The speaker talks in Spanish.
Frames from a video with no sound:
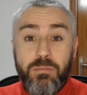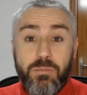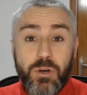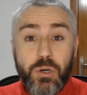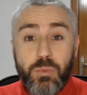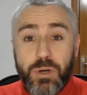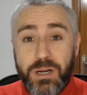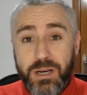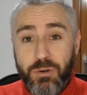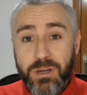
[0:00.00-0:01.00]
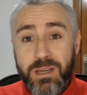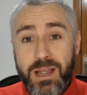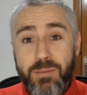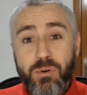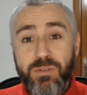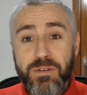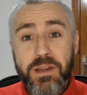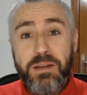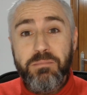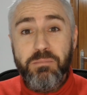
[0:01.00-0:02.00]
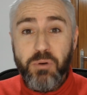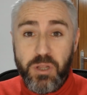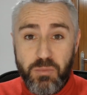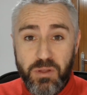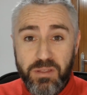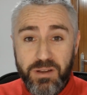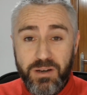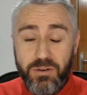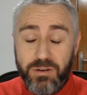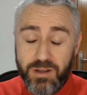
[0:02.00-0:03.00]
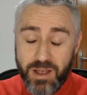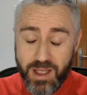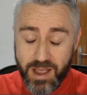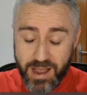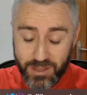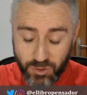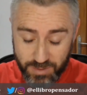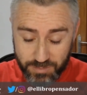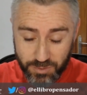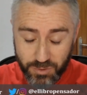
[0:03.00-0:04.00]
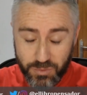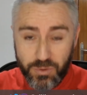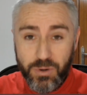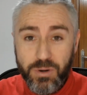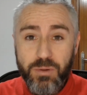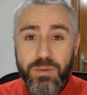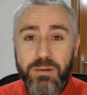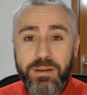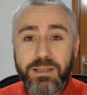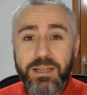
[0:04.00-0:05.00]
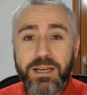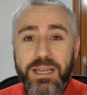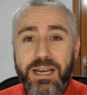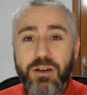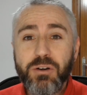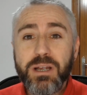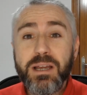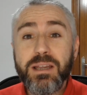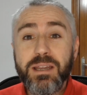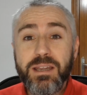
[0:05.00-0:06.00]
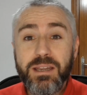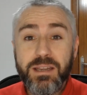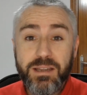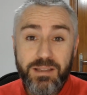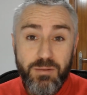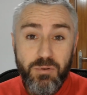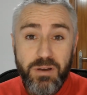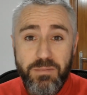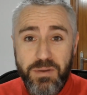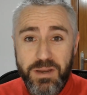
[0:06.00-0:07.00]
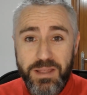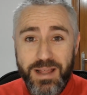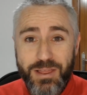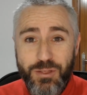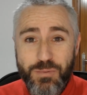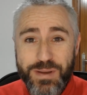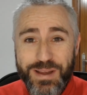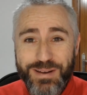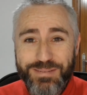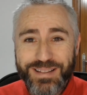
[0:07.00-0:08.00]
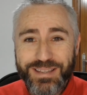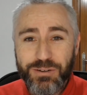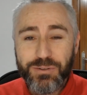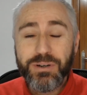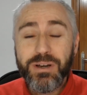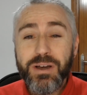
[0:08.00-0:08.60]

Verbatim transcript: Bueno, pues creo que ya por fin podemos decirlo. A tomar por culo el 2020, que ya era hora, y demos la bienvenida al 2021.